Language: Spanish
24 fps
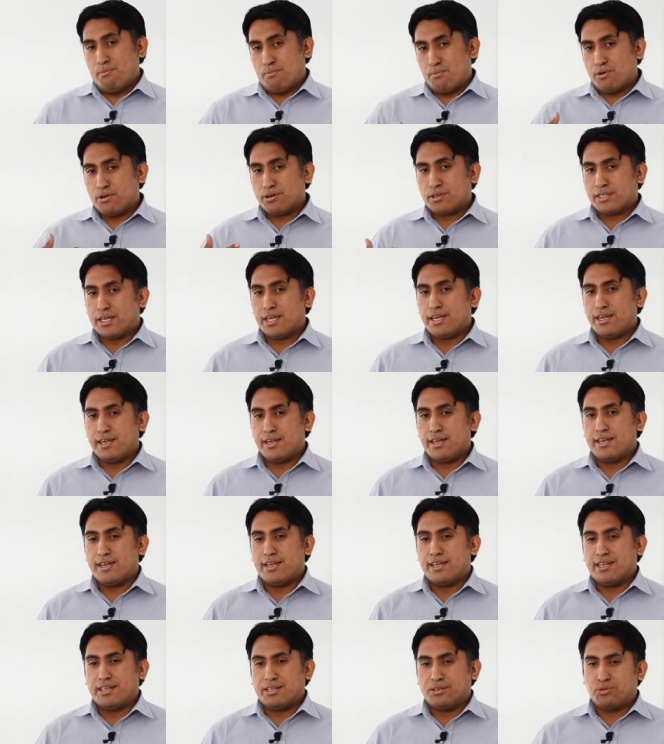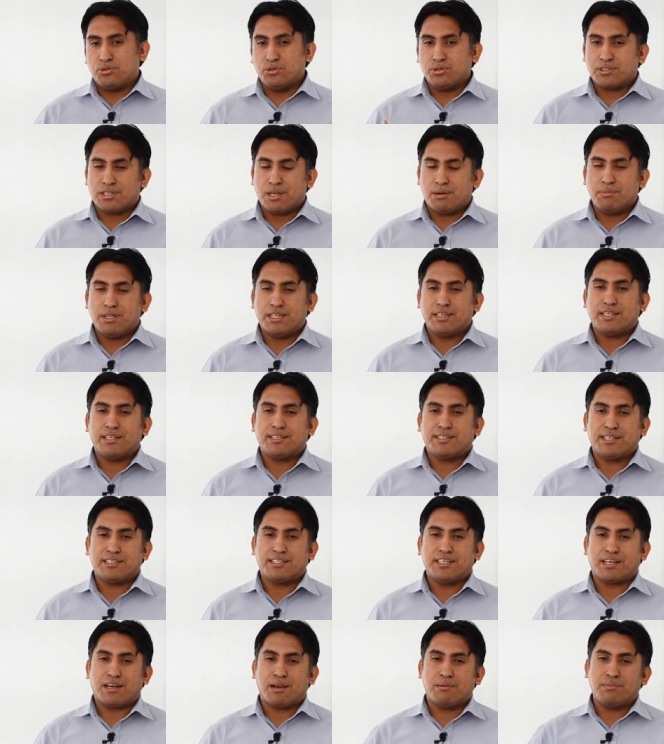porque eh, justamente
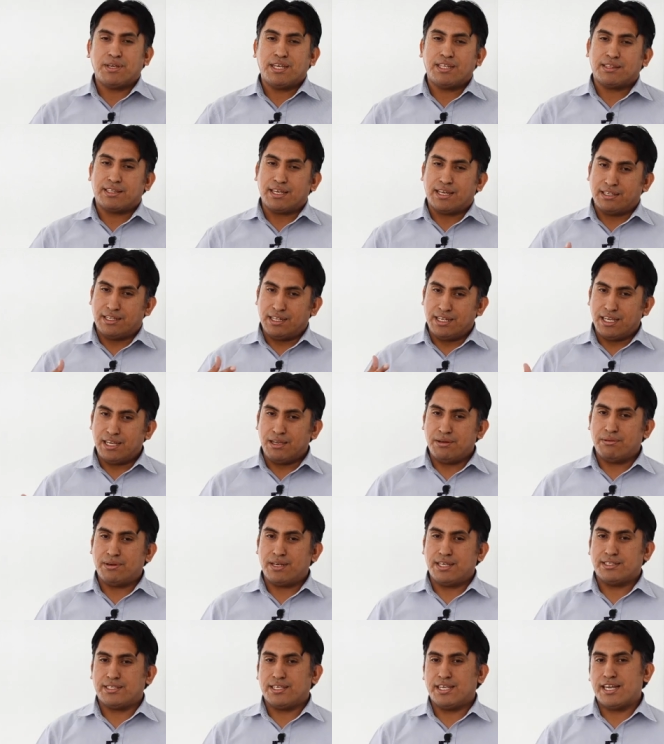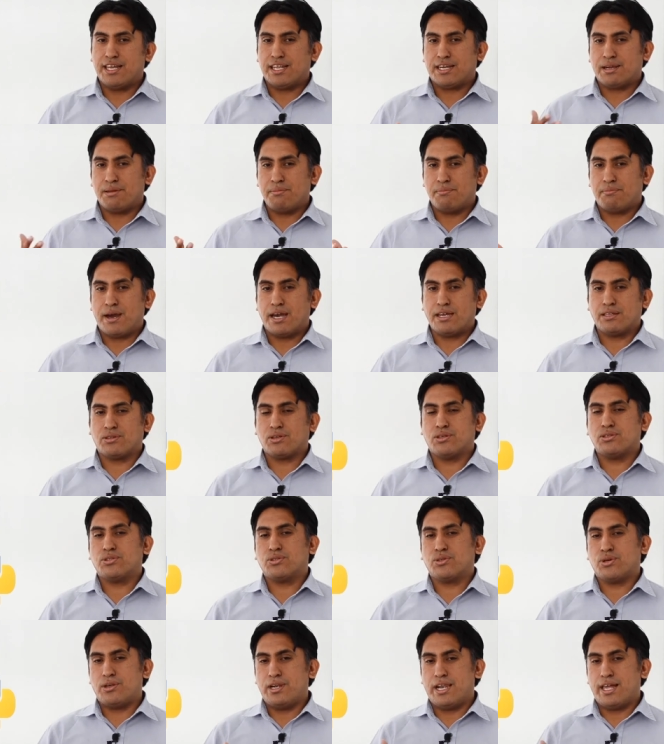estas herramientas Libre, CR, Python,
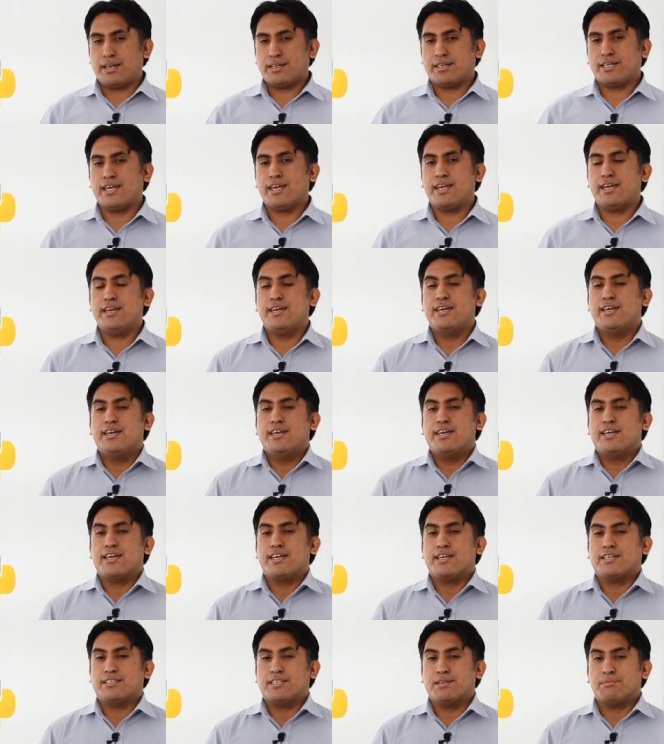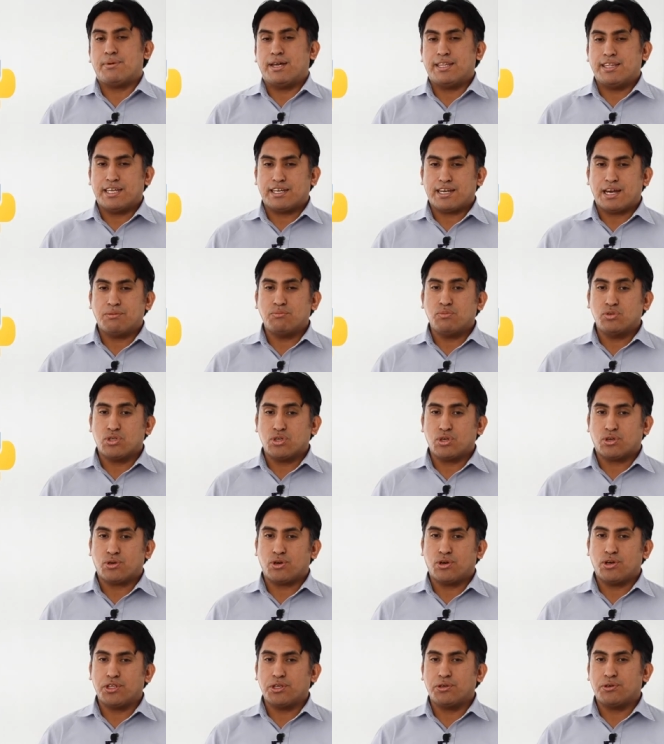son las que este, manejan mucho
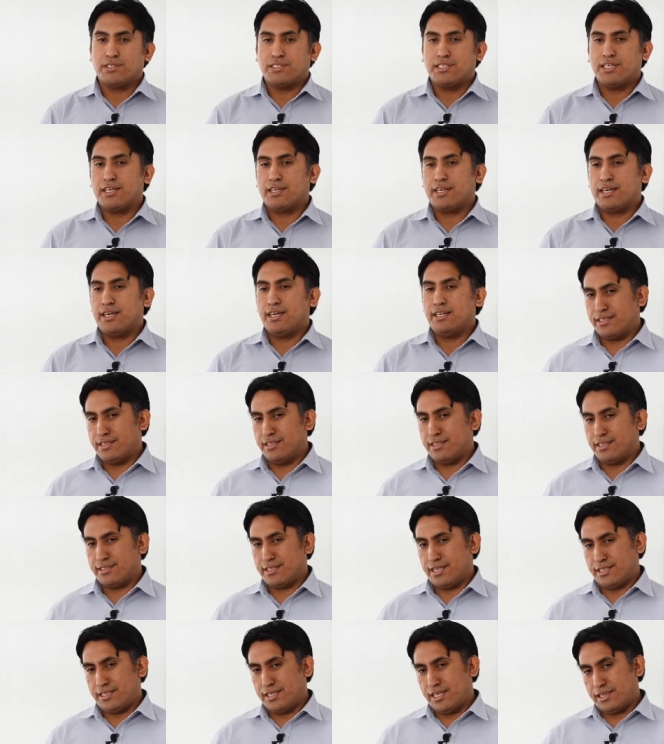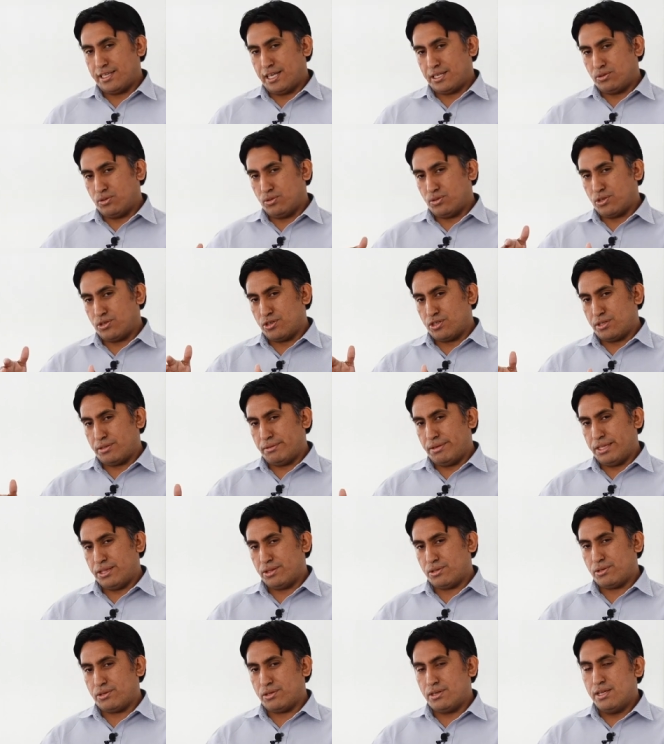código, así que necesitas un
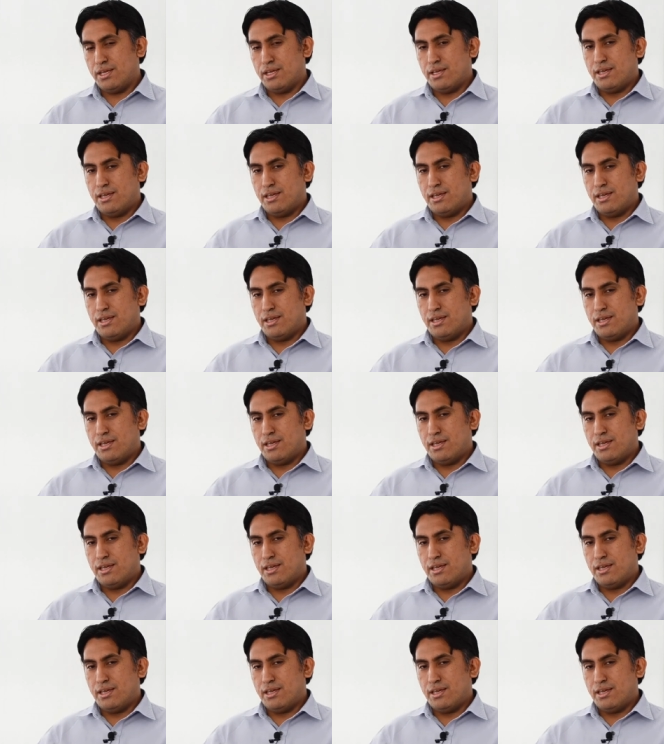conocimiento